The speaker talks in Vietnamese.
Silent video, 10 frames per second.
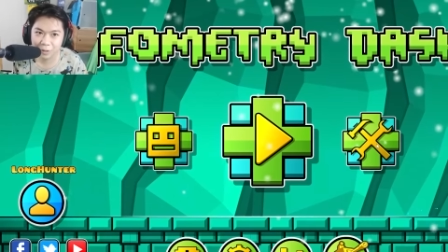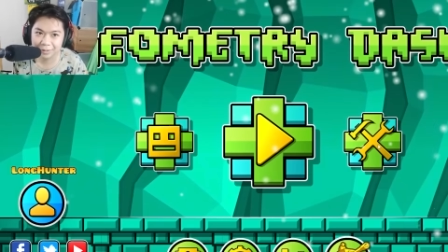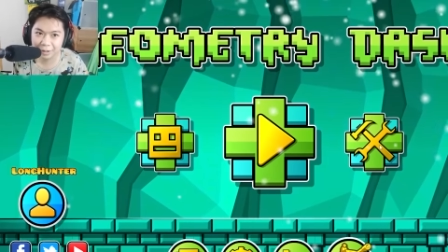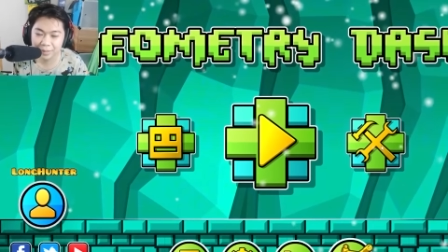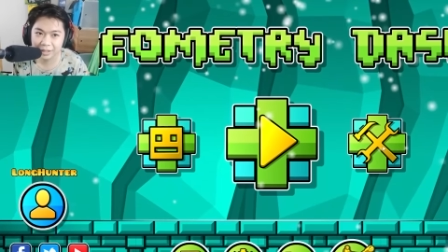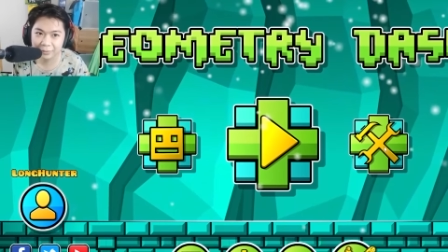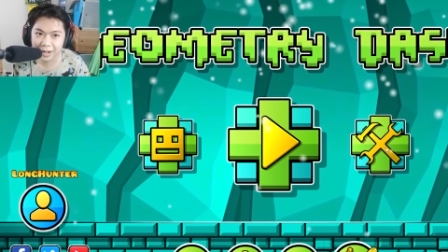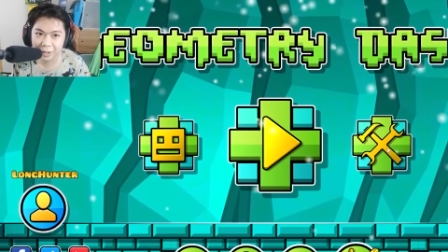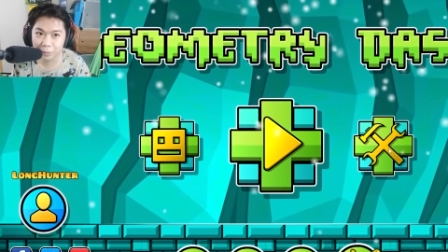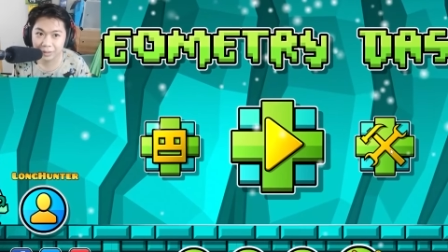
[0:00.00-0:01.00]
quên subscribe mình
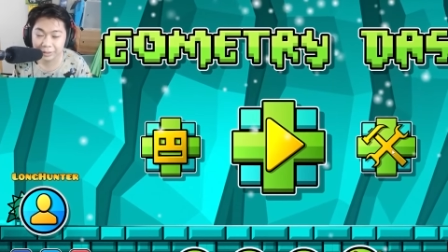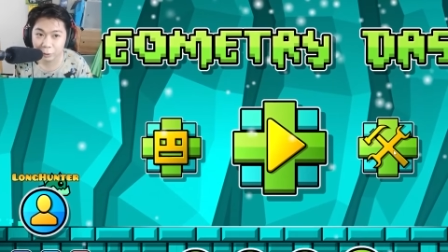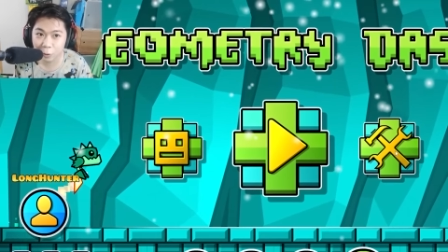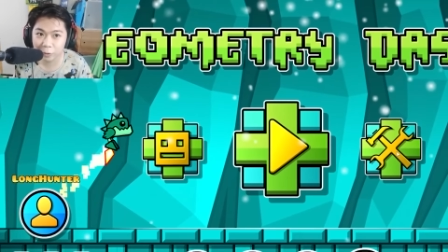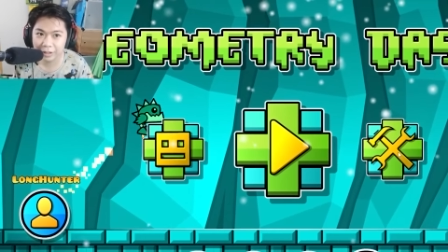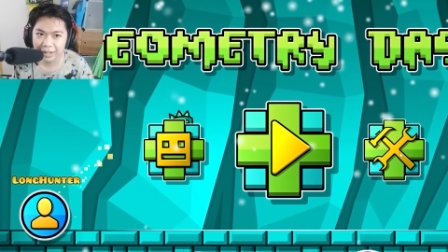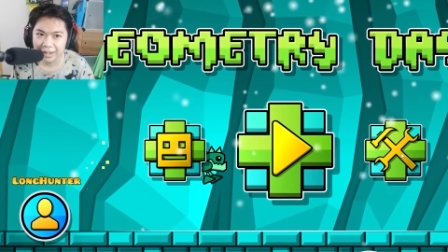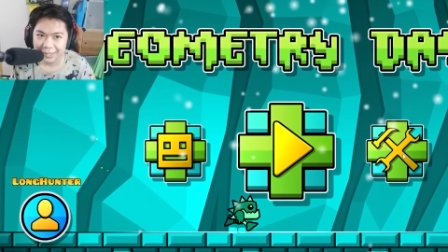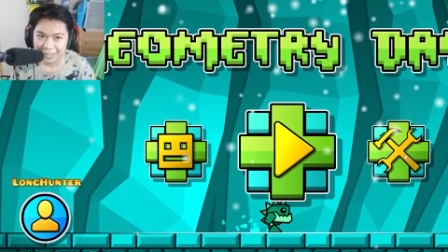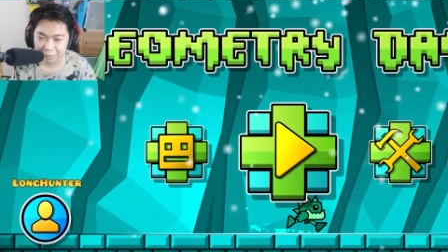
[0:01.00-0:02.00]
và đừng quên cái chuông
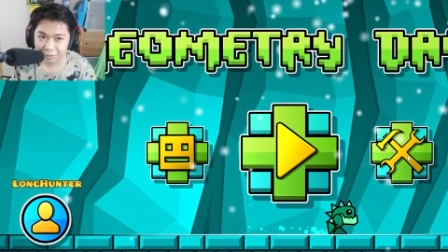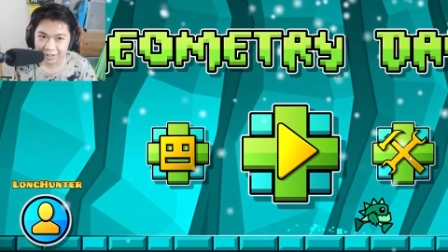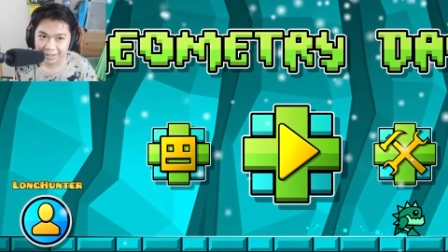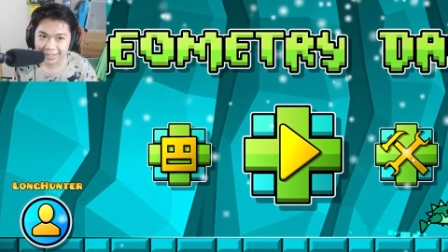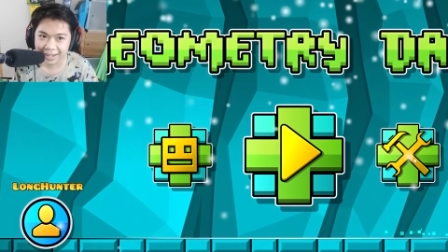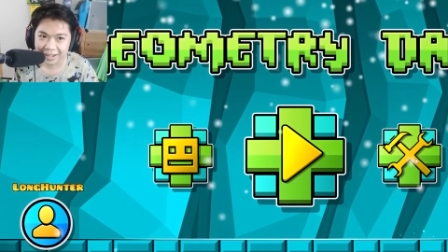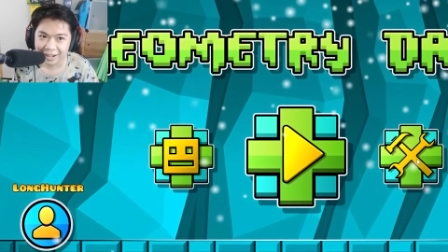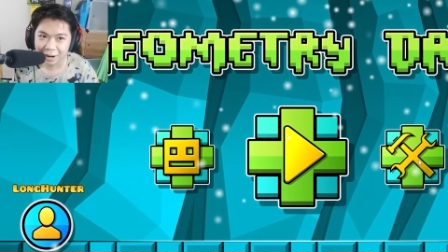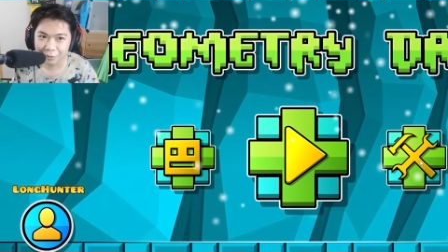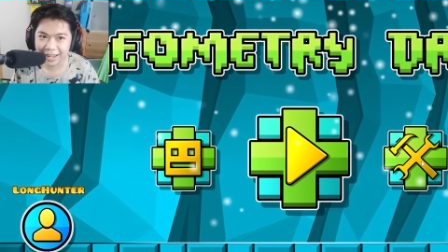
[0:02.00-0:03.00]
Nhớ bắt được kênh nhé
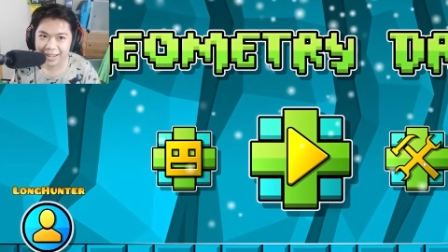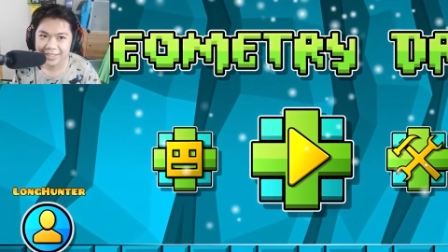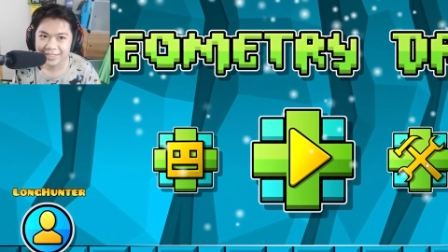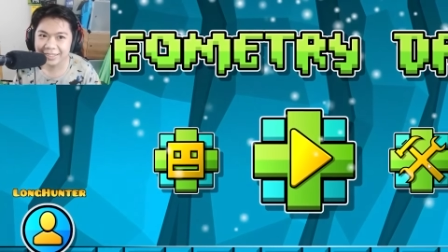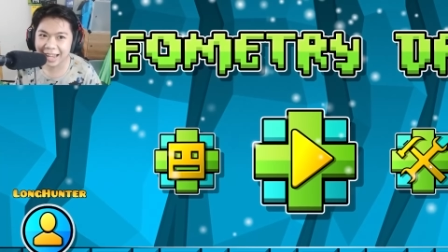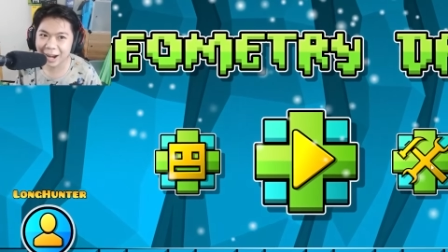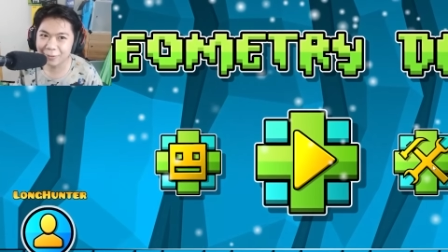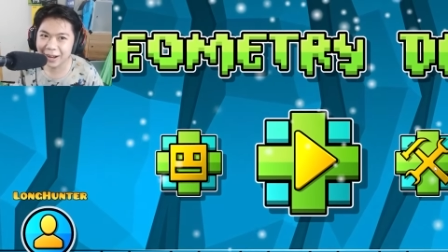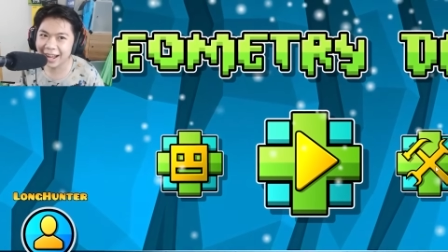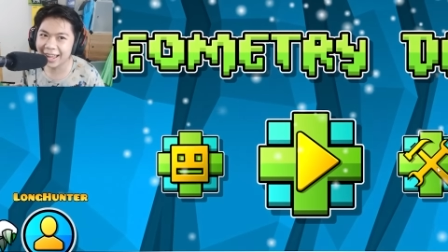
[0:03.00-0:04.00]
Ok, xin
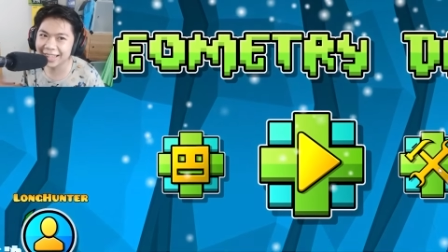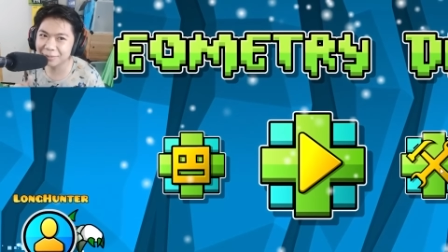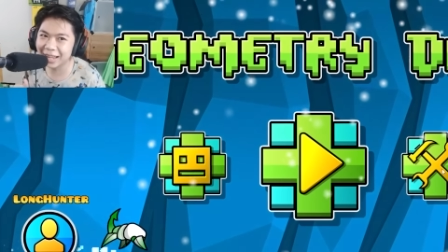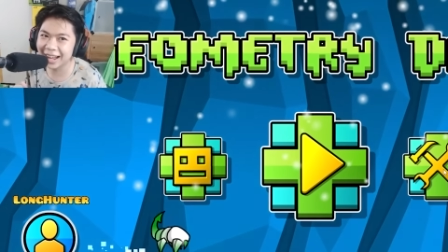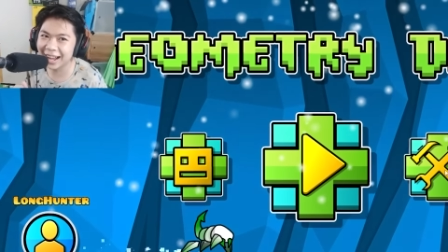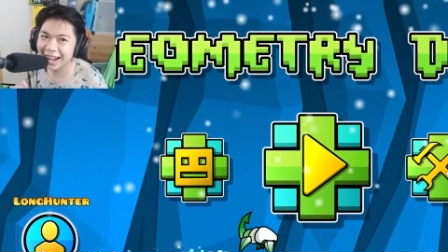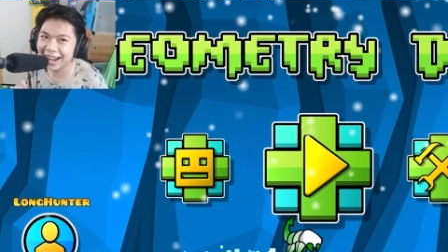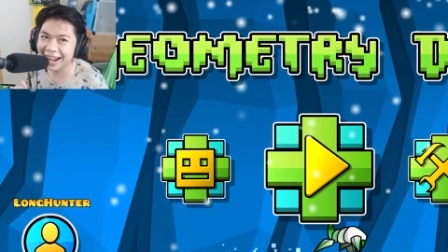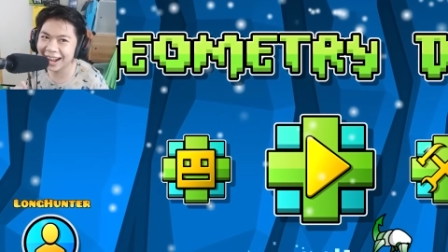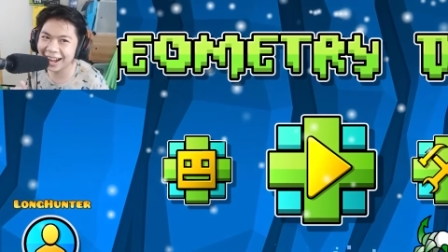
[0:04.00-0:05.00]
chào và hẹn gặp
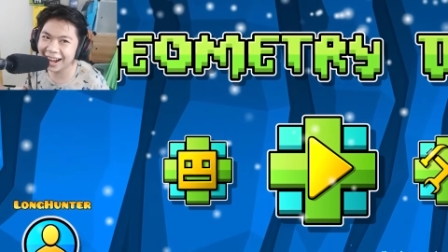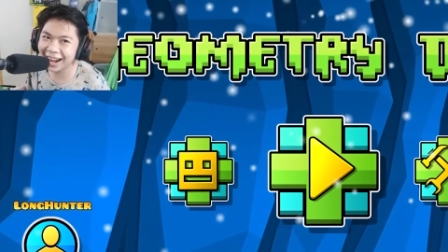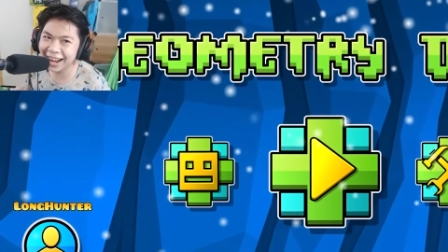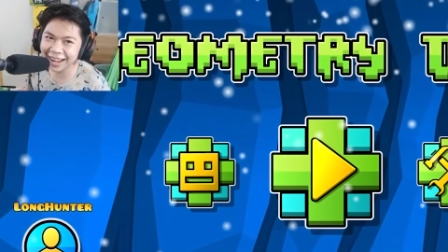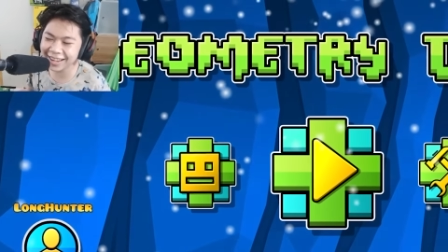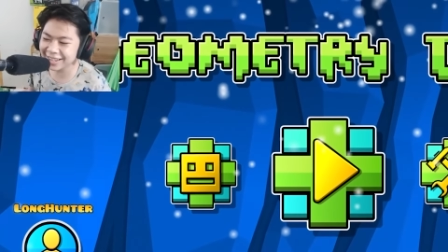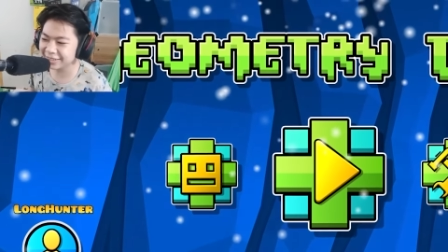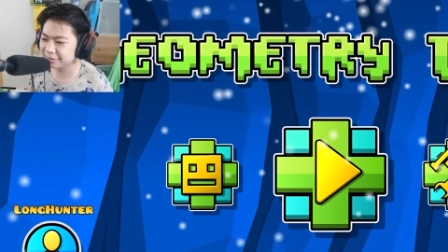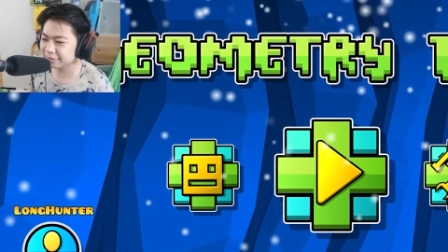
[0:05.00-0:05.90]
lại